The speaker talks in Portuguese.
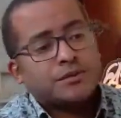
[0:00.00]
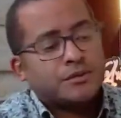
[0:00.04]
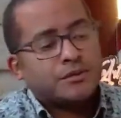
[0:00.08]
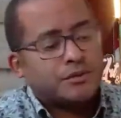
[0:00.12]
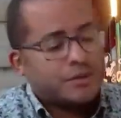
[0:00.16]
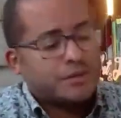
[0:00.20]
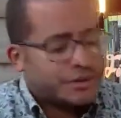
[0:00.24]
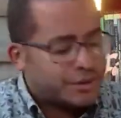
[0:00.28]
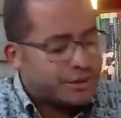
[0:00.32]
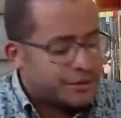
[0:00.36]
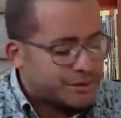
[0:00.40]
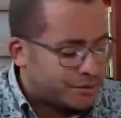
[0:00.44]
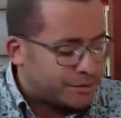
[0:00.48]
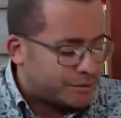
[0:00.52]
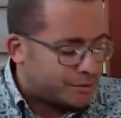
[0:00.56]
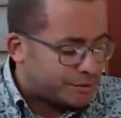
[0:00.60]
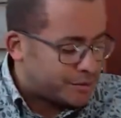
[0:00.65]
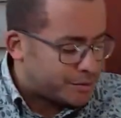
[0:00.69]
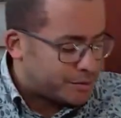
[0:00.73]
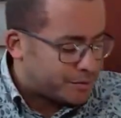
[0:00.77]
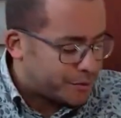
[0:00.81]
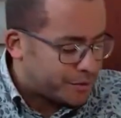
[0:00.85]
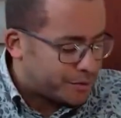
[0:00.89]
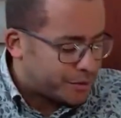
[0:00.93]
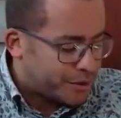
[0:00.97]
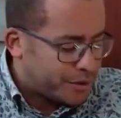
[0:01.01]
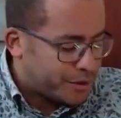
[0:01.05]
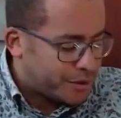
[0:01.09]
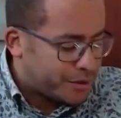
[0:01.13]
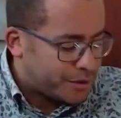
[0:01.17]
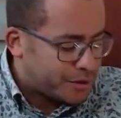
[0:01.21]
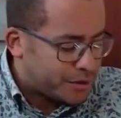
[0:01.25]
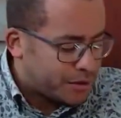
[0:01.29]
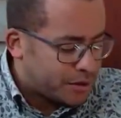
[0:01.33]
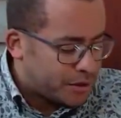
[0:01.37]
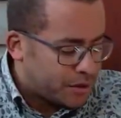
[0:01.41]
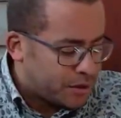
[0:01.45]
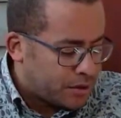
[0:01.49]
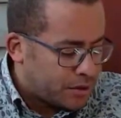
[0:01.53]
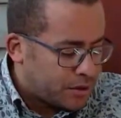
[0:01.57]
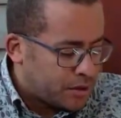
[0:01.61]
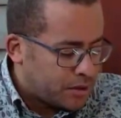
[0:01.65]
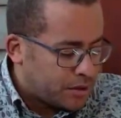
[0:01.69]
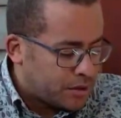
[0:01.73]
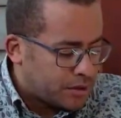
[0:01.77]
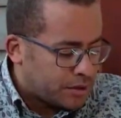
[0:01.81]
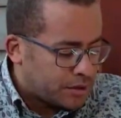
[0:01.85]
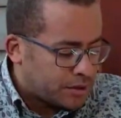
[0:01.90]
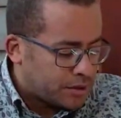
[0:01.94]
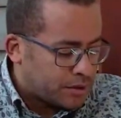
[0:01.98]
Joana, se nos puderes
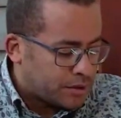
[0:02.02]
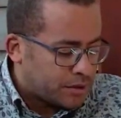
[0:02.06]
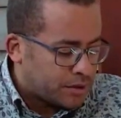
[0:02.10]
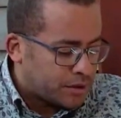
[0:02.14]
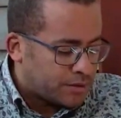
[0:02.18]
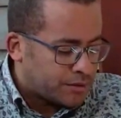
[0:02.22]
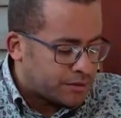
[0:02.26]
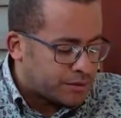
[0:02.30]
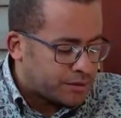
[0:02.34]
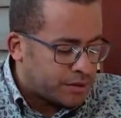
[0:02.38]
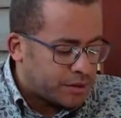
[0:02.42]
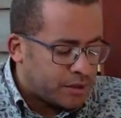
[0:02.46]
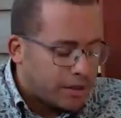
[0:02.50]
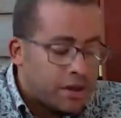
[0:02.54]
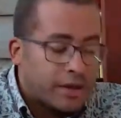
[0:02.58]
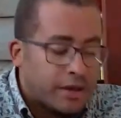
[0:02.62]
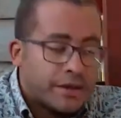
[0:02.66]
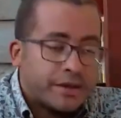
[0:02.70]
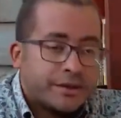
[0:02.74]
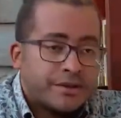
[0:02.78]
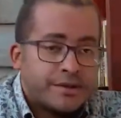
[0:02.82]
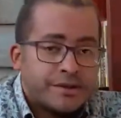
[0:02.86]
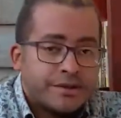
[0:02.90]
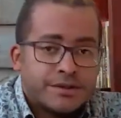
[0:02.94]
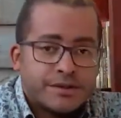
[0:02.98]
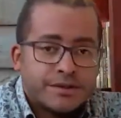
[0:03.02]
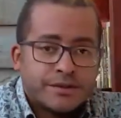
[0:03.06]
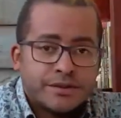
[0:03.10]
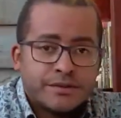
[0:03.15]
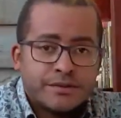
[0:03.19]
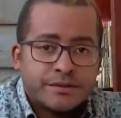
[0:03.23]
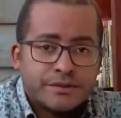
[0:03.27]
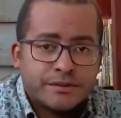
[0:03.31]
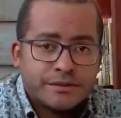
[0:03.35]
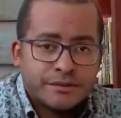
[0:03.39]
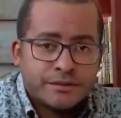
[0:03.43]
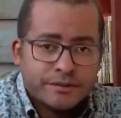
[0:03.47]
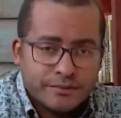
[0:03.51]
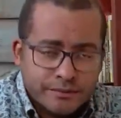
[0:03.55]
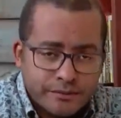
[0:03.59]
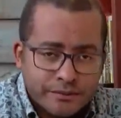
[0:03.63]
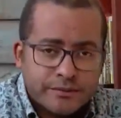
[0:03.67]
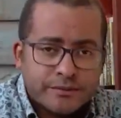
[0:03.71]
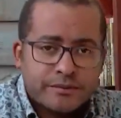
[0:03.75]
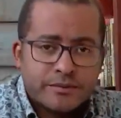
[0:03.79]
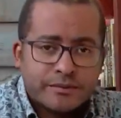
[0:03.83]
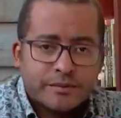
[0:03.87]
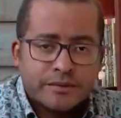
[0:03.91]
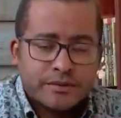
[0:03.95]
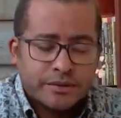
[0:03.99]
eh, auxiliar nesse,
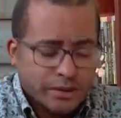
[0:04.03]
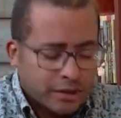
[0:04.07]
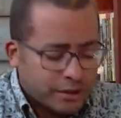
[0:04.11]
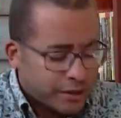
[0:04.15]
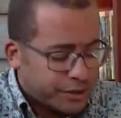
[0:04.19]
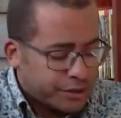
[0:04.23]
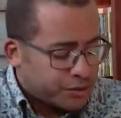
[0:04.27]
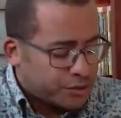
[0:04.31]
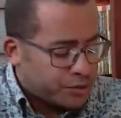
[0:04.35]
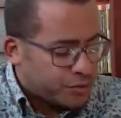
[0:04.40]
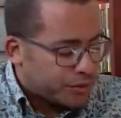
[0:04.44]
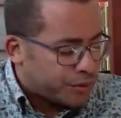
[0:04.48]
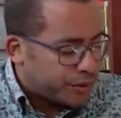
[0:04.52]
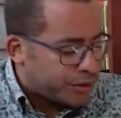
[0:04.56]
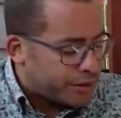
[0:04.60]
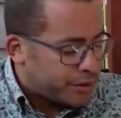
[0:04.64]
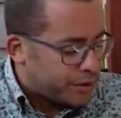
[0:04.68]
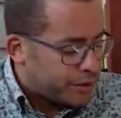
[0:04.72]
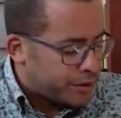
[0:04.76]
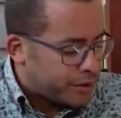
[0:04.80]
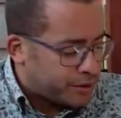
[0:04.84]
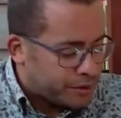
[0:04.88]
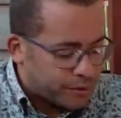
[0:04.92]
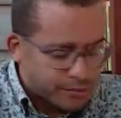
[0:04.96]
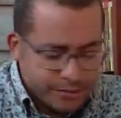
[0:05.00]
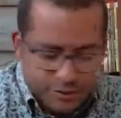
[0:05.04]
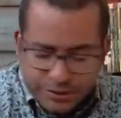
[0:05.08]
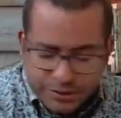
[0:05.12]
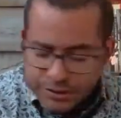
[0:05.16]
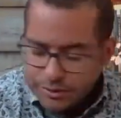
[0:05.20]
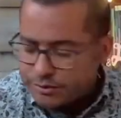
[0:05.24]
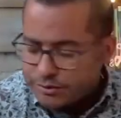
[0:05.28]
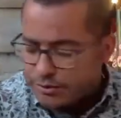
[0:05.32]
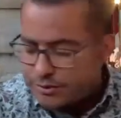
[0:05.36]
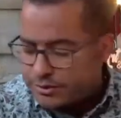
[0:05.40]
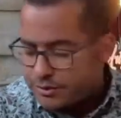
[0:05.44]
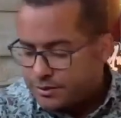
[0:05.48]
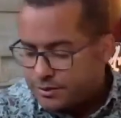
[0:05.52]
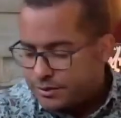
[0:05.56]
na leitura, em nome de Jesus.